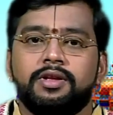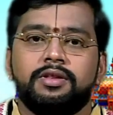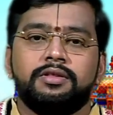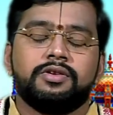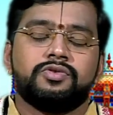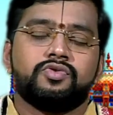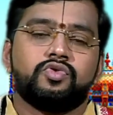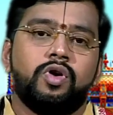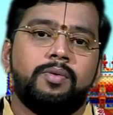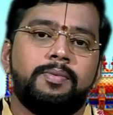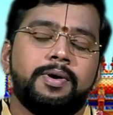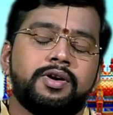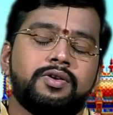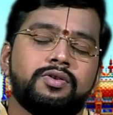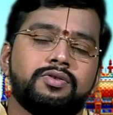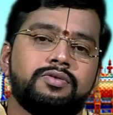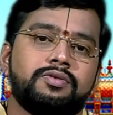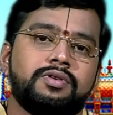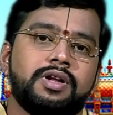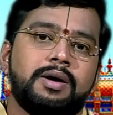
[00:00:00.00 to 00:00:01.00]
இந்த
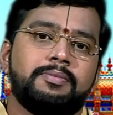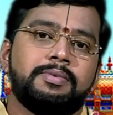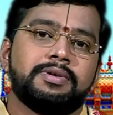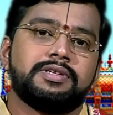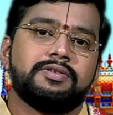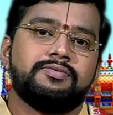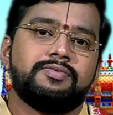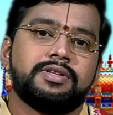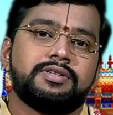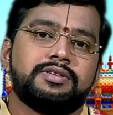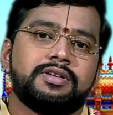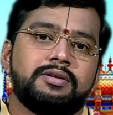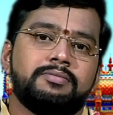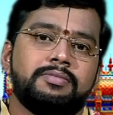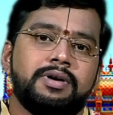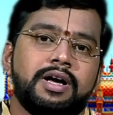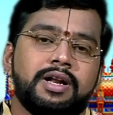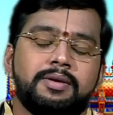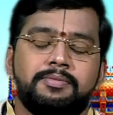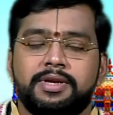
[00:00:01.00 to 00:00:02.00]
சோபகிருது நாம
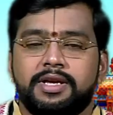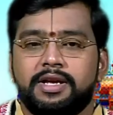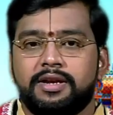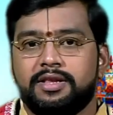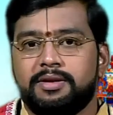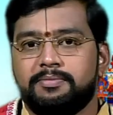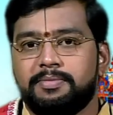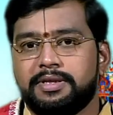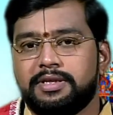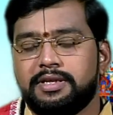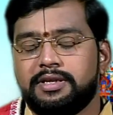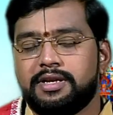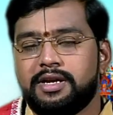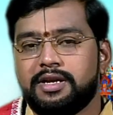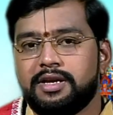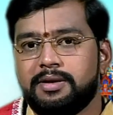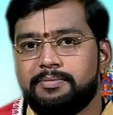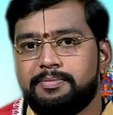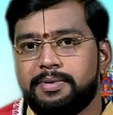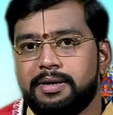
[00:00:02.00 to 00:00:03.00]
சம்வத்சரம் ஆரம்பிக்கிறதே
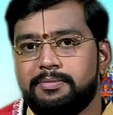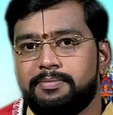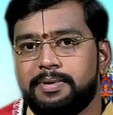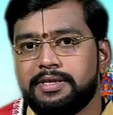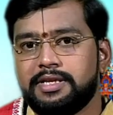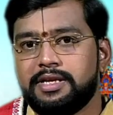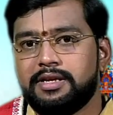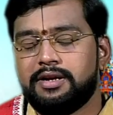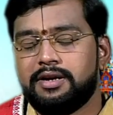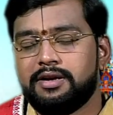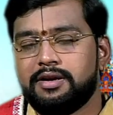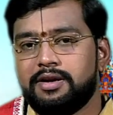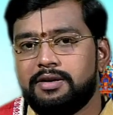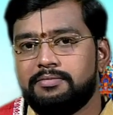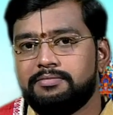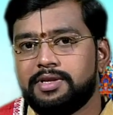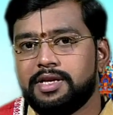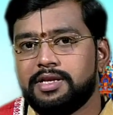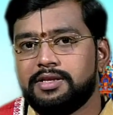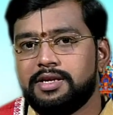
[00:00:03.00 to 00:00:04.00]
பார்த்திங்கன்னா ஏப்ரல்
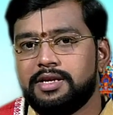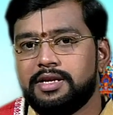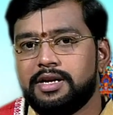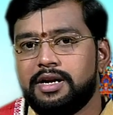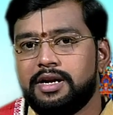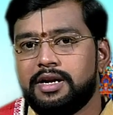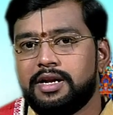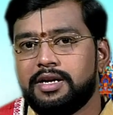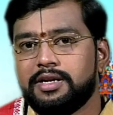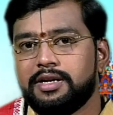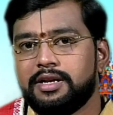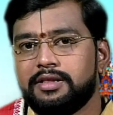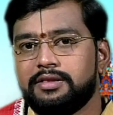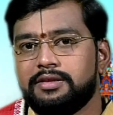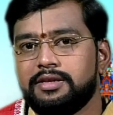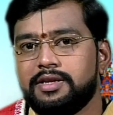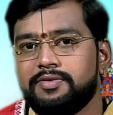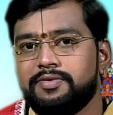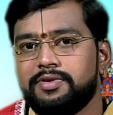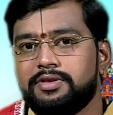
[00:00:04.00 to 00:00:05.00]
பதினான்காம் தேதி
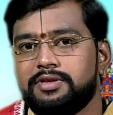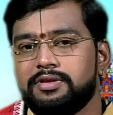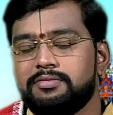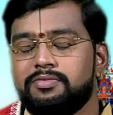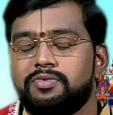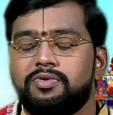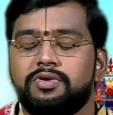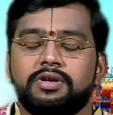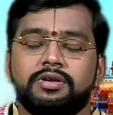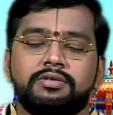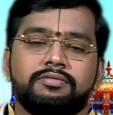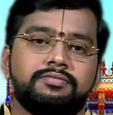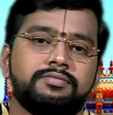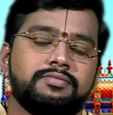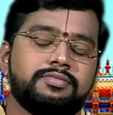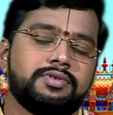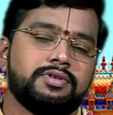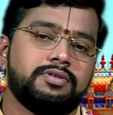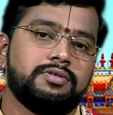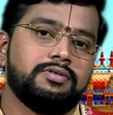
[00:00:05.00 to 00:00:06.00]
இரண்டாயிரத்தி இருபத்தி மூணு
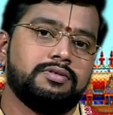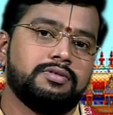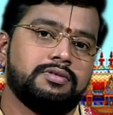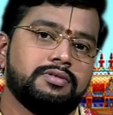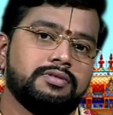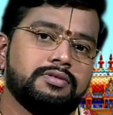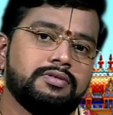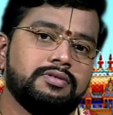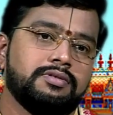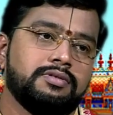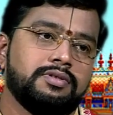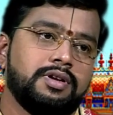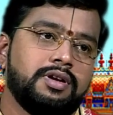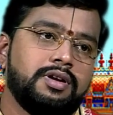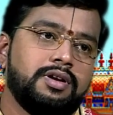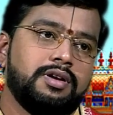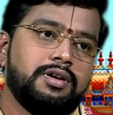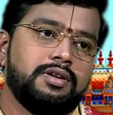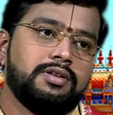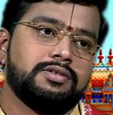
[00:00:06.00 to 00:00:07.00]
ஸோ
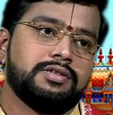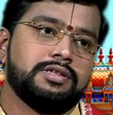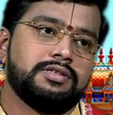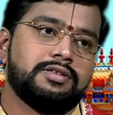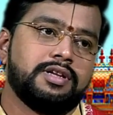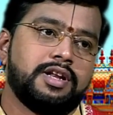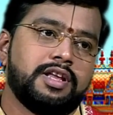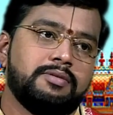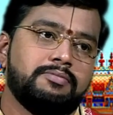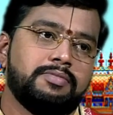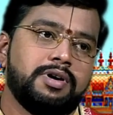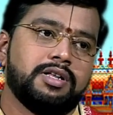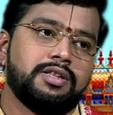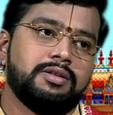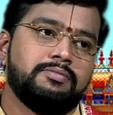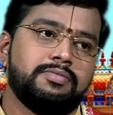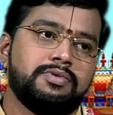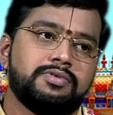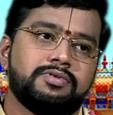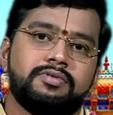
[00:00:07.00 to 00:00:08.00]
சித்திரை
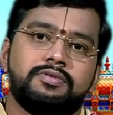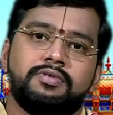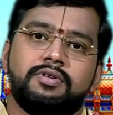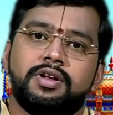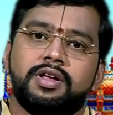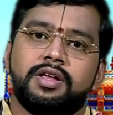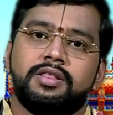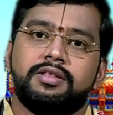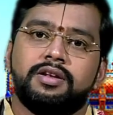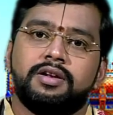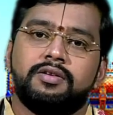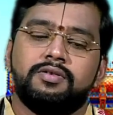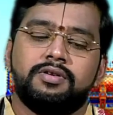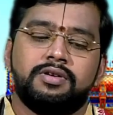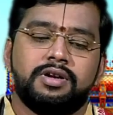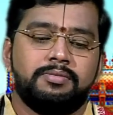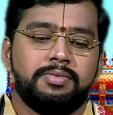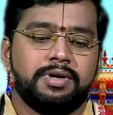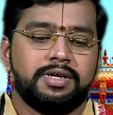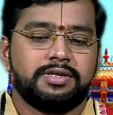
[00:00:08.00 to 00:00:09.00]
மாதம்னு சொன்னோன்னா
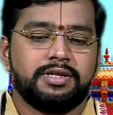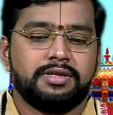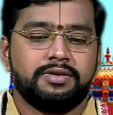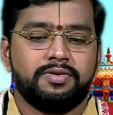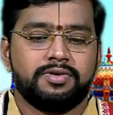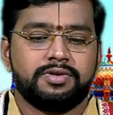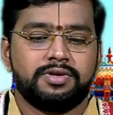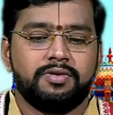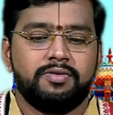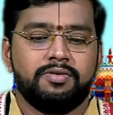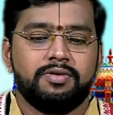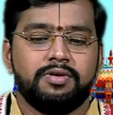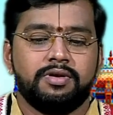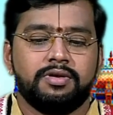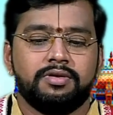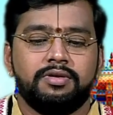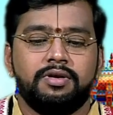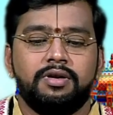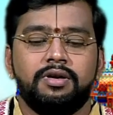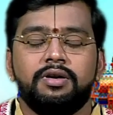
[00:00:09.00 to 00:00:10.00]
எந்தளவுக்கு நமக்கு சந்தோஷம்
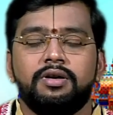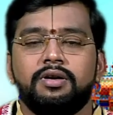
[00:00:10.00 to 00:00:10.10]
கொடுக்குறதோ